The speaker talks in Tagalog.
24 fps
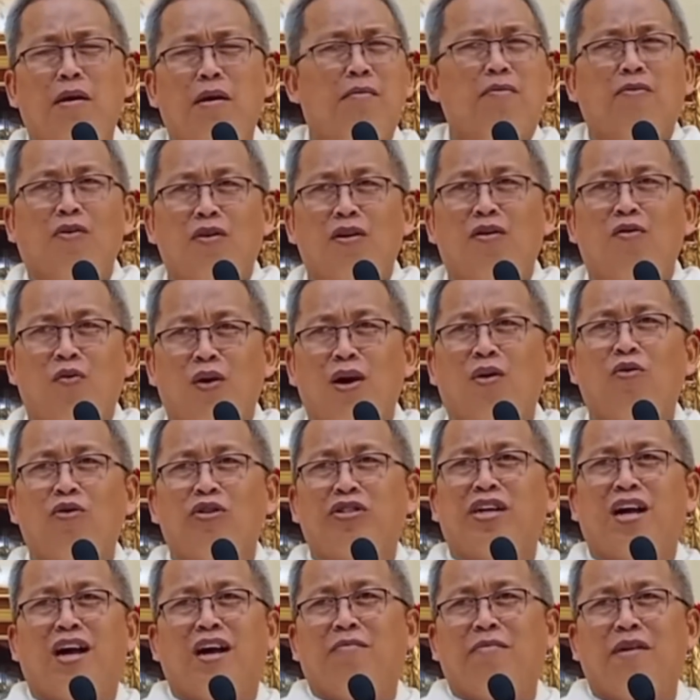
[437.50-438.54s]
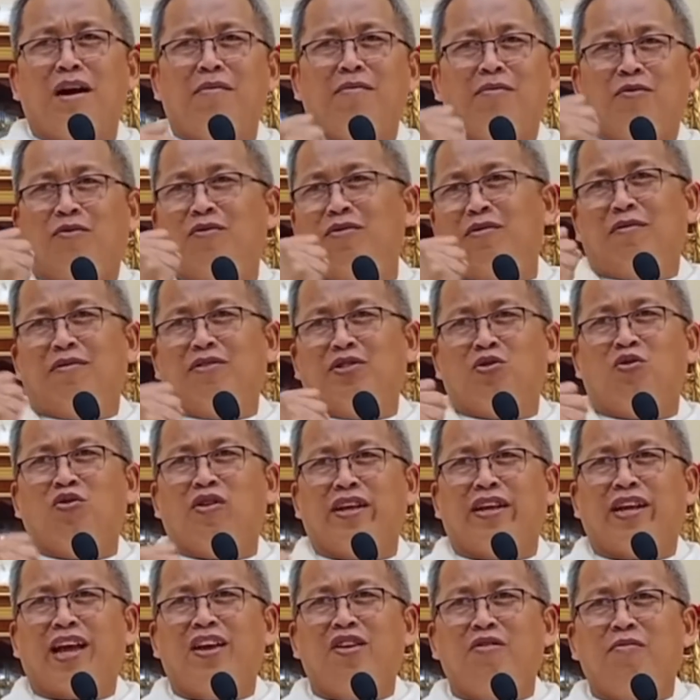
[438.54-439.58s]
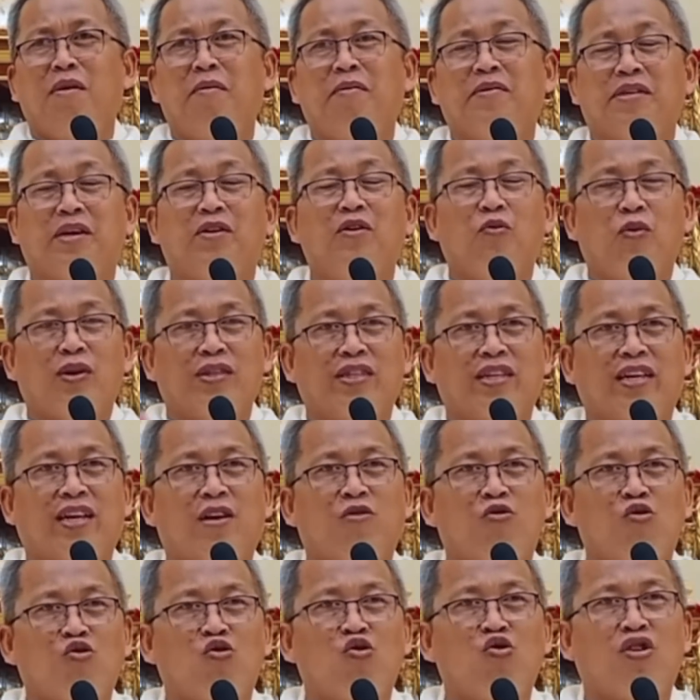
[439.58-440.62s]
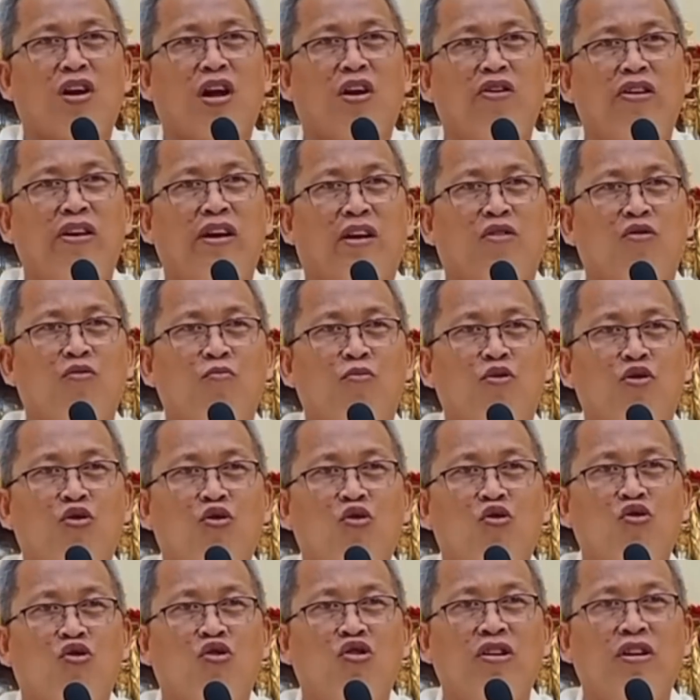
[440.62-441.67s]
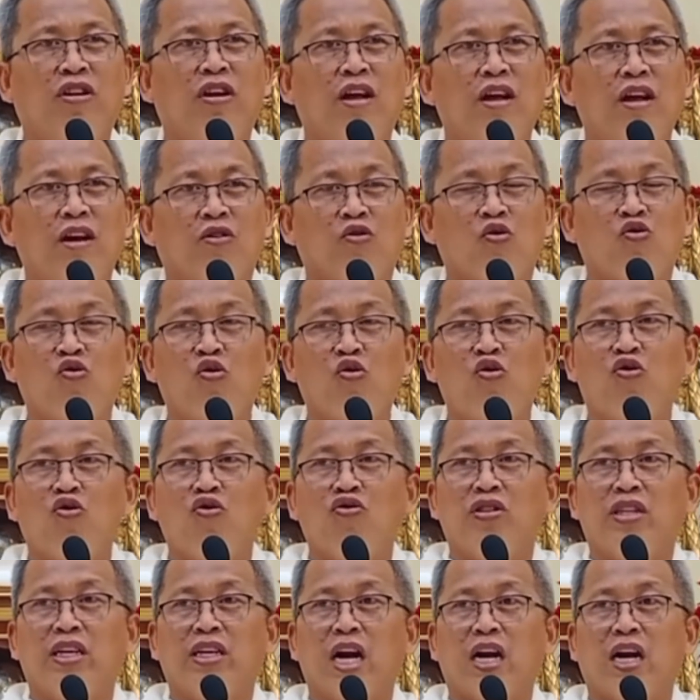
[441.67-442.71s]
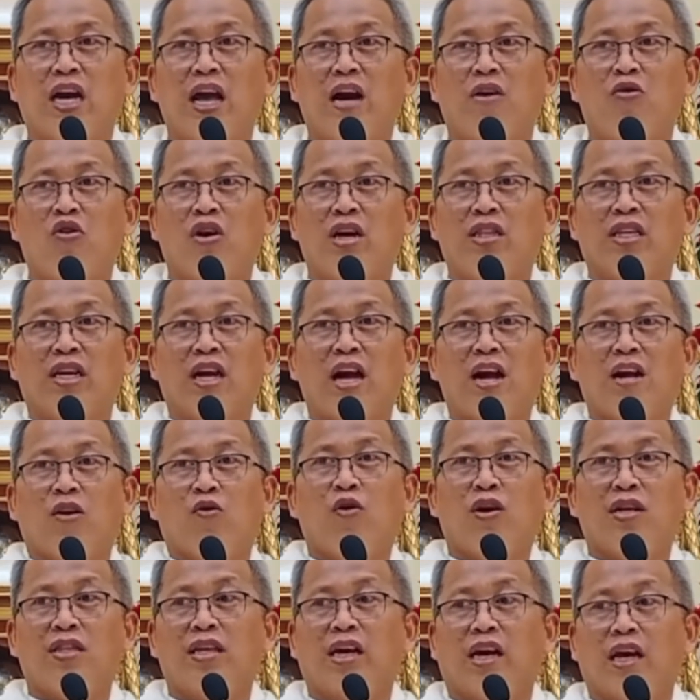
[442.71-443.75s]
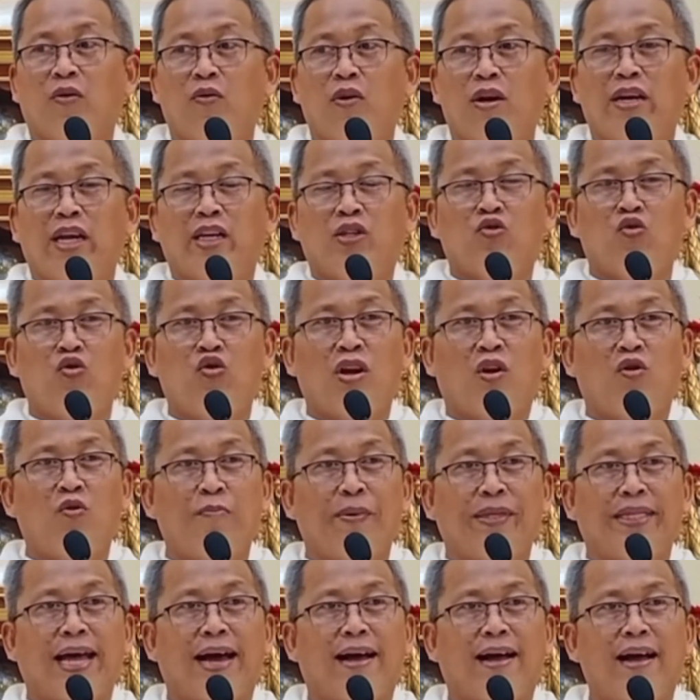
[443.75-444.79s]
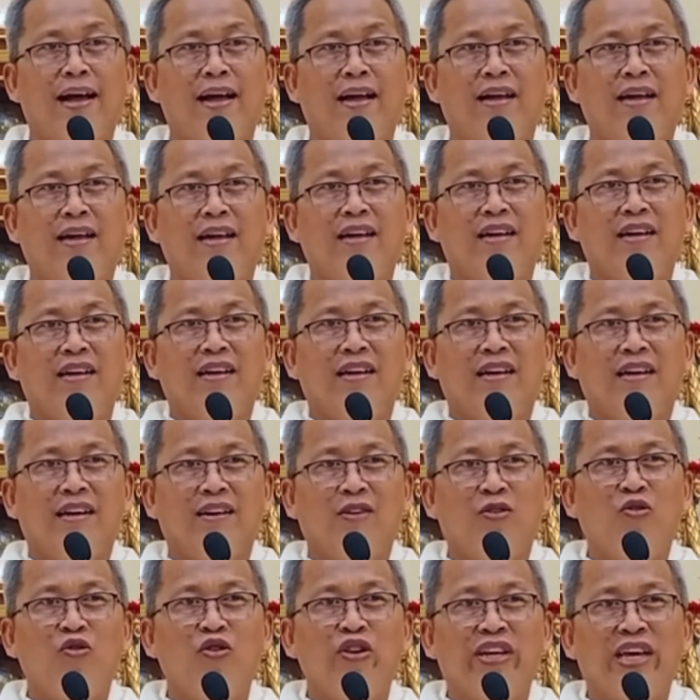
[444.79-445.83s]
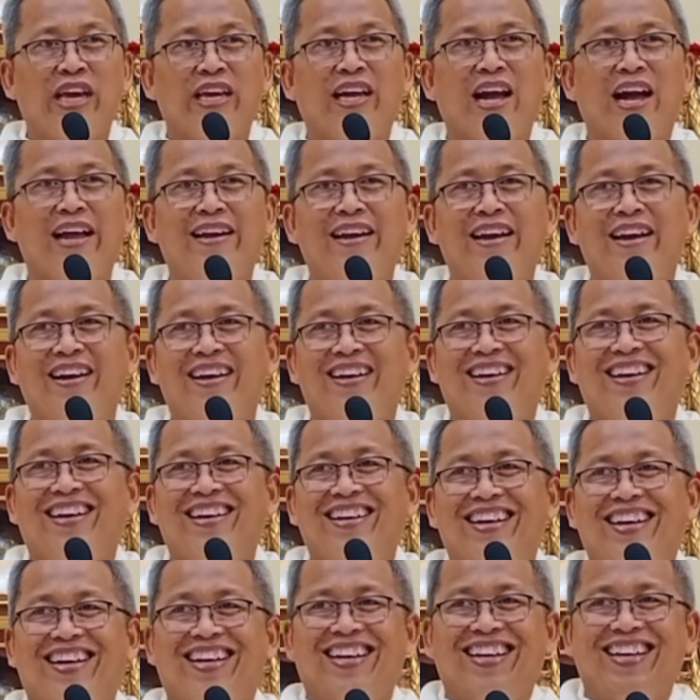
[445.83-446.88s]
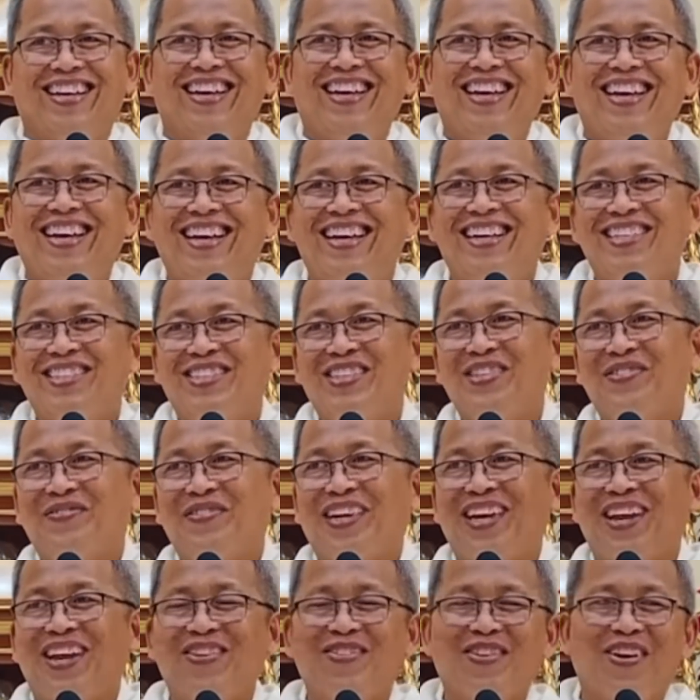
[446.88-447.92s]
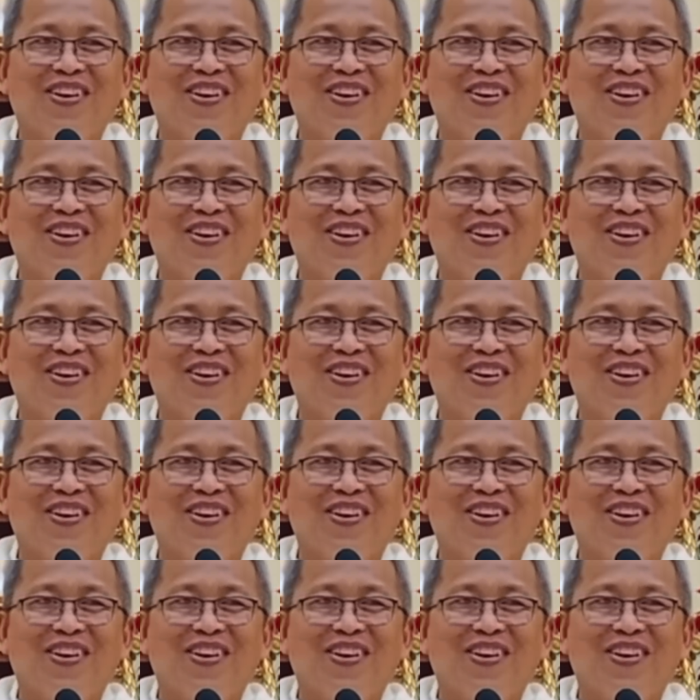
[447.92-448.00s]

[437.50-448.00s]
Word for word: ayo oh, ma'am wa oh, ko sa ma'am usuri oh, kayo ma'am sa wa tika gukura oy aron bunogon gukuron tika kay ako kataga kwarta kay wa nay sud akong pitaka luoy kay kana sus